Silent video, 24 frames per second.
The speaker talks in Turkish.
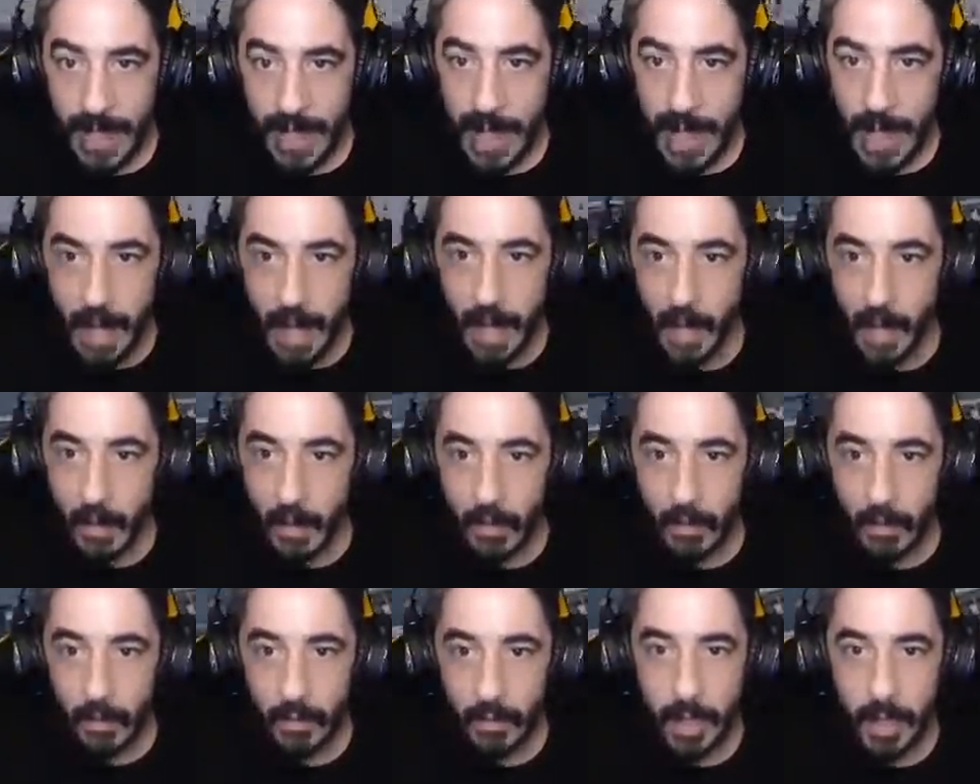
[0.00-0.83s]
Ne?
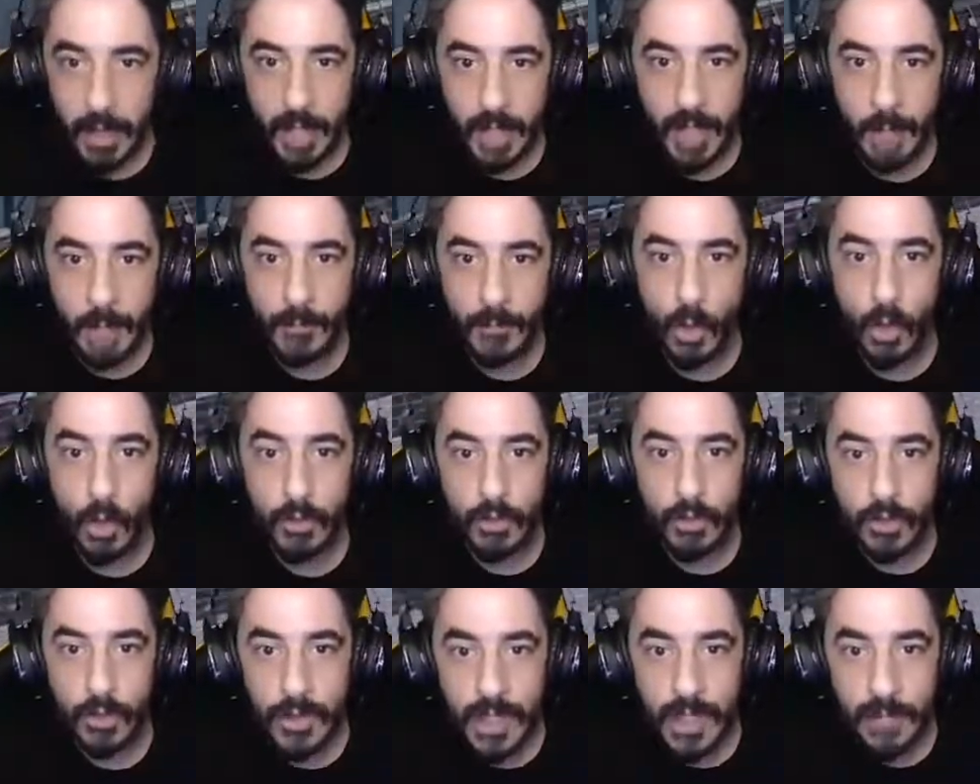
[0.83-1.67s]
Ulan adam
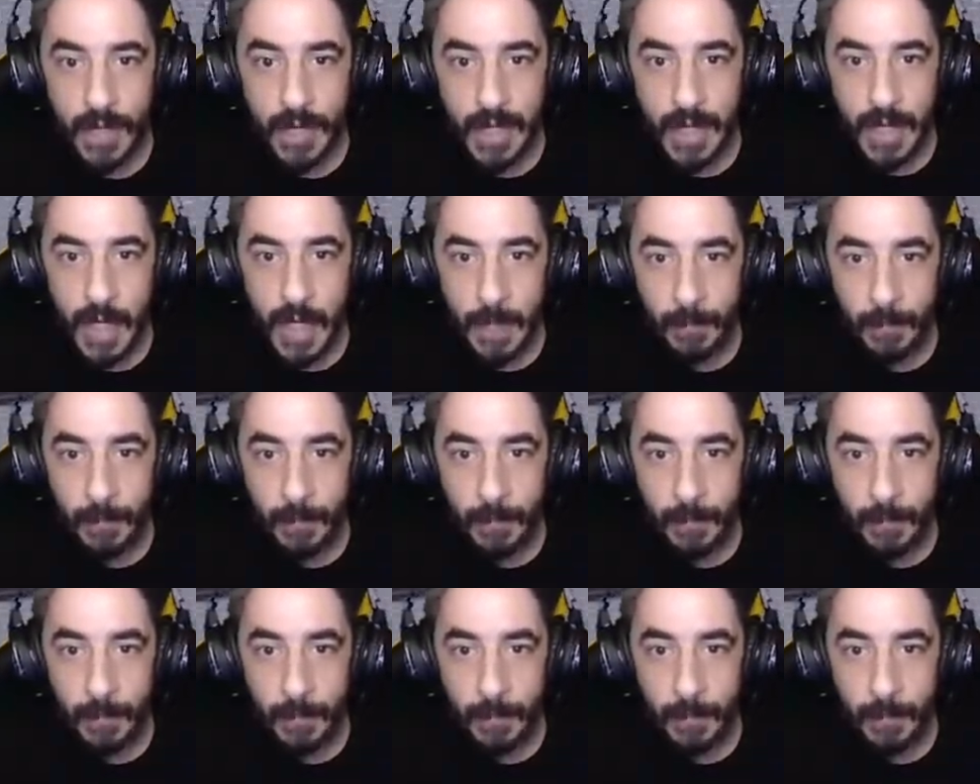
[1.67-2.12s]
dördüncü seviye